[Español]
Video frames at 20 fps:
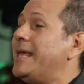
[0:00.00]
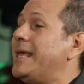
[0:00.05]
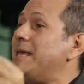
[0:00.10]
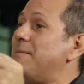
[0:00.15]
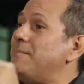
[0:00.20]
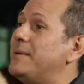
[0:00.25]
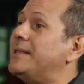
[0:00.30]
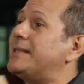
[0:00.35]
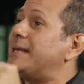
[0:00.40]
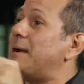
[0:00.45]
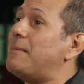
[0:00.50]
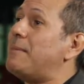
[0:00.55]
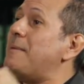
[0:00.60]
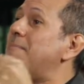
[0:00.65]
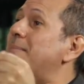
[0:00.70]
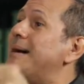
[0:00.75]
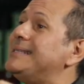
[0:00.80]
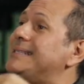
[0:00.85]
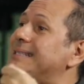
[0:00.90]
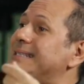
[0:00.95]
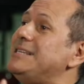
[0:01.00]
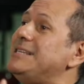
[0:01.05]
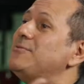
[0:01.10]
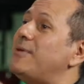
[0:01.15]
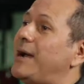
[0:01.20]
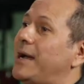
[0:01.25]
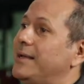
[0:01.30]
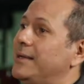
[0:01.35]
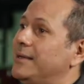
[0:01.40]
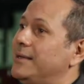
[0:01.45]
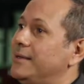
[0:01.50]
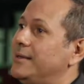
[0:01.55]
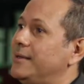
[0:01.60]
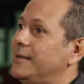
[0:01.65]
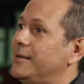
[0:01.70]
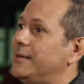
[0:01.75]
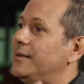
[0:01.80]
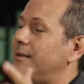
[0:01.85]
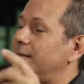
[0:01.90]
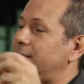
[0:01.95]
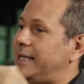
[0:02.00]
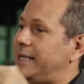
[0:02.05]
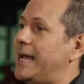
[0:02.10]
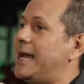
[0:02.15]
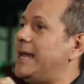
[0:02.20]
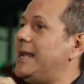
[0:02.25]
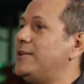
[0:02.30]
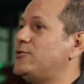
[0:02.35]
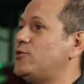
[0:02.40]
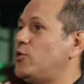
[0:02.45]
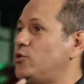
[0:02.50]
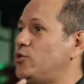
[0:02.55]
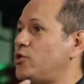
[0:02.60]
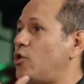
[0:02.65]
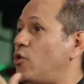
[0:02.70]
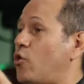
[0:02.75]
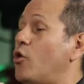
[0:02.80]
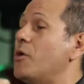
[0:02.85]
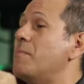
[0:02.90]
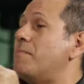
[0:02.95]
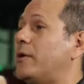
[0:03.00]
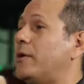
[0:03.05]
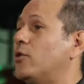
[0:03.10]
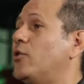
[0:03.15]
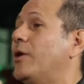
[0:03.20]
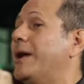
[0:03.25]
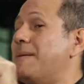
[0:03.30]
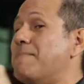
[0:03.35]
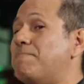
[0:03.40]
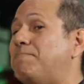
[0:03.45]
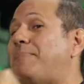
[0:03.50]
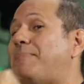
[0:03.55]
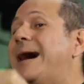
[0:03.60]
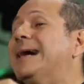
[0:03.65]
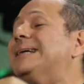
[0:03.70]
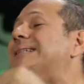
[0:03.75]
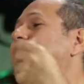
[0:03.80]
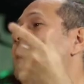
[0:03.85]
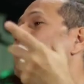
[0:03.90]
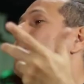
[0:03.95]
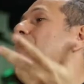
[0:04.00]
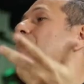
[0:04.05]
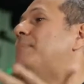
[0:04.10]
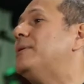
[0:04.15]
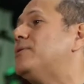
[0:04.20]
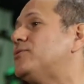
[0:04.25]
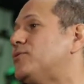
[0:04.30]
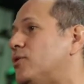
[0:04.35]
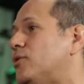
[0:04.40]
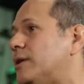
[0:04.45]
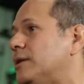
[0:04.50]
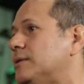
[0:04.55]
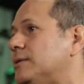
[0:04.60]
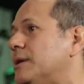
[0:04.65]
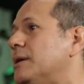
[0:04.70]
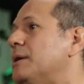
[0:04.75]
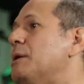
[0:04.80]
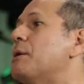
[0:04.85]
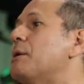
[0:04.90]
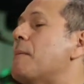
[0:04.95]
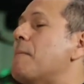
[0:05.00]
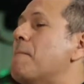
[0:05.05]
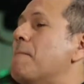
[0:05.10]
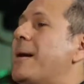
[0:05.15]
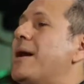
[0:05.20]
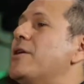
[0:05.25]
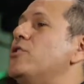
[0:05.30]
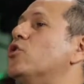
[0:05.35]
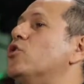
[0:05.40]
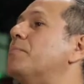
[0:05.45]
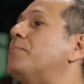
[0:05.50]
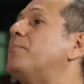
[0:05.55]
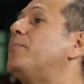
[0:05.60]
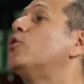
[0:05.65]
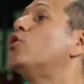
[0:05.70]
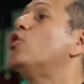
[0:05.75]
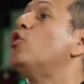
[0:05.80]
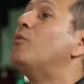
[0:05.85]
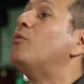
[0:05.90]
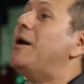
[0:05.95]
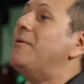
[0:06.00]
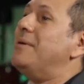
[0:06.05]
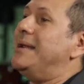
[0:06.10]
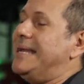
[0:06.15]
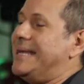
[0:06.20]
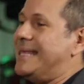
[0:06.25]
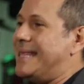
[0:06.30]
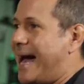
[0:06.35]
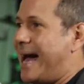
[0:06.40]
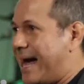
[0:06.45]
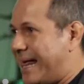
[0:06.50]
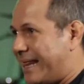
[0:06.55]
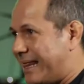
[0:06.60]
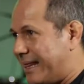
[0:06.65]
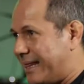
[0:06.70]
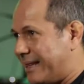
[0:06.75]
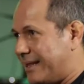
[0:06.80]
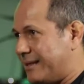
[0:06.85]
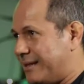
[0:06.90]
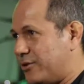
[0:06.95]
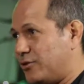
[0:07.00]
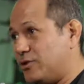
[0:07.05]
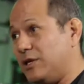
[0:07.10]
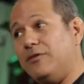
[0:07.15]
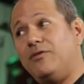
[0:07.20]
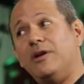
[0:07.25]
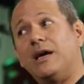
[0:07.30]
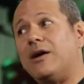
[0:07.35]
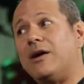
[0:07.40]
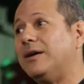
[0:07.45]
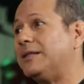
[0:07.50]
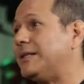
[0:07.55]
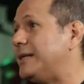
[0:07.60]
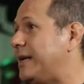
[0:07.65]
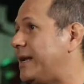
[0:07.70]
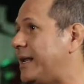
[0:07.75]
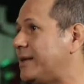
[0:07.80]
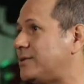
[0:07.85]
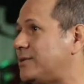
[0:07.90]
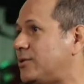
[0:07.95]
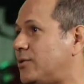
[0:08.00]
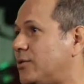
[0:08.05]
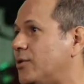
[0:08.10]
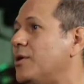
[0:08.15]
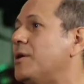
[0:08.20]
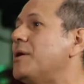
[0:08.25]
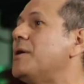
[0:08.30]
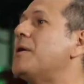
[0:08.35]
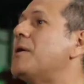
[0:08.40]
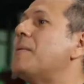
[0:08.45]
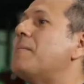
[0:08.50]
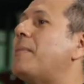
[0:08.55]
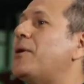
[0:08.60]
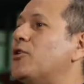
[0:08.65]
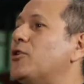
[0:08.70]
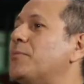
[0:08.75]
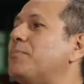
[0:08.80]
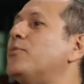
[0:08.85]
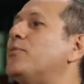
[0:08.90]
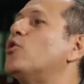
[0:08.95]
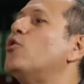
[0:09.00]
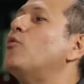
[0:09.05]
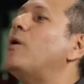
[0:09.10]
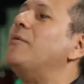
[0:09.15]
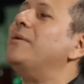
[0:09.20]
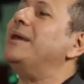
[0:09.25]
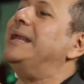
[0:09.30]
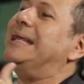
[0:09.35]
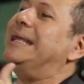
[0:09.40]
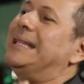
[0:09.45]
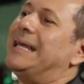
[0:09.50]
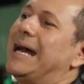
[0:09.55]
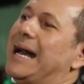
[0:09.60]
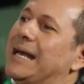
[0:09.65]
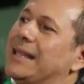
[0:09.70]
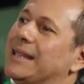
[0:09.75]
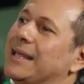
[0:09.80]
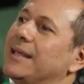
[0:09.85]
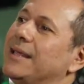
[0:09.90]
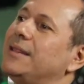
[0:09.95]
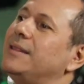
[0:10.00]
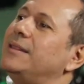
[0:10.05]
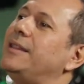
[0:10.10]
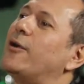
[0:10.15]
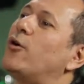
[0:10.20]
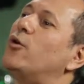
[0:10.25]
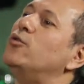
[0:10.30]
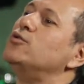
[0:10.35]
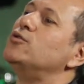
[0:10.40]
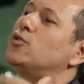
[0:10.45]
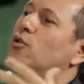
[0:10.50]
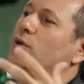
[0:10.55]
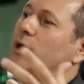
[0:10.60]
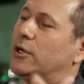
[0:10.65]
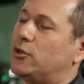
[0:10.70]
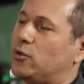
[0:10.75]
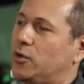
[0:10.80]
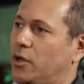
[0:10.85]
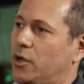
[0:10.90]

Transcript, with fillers: Y mientras más masiva sea la solución, o perdón, impacte a más personas, mayor probabilidad, no significa que va a tener éxito, mayor probabilidad de consolidar tu